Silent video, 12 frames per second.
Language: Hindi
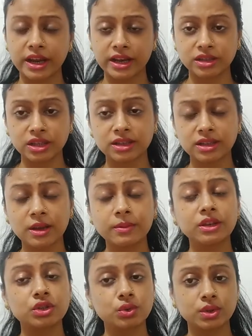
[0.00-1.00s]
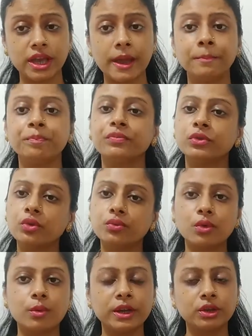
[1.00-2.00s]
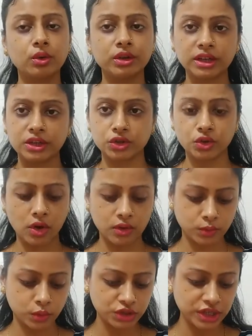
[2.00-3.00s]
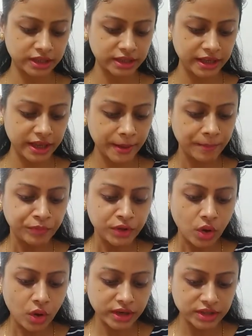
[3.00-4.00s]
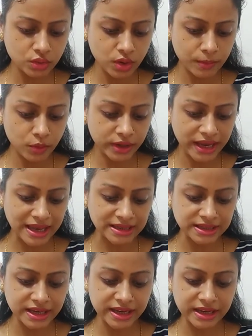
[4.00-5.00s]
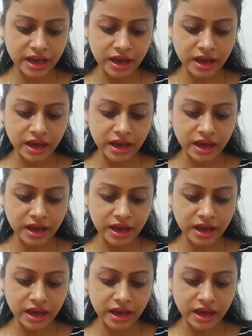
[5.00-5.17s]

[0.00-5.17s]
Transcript: रैशेस का भी इश्यूज है तो वो भी टोटली सॉल्व हो जाते हैं और इसको आपको कैसे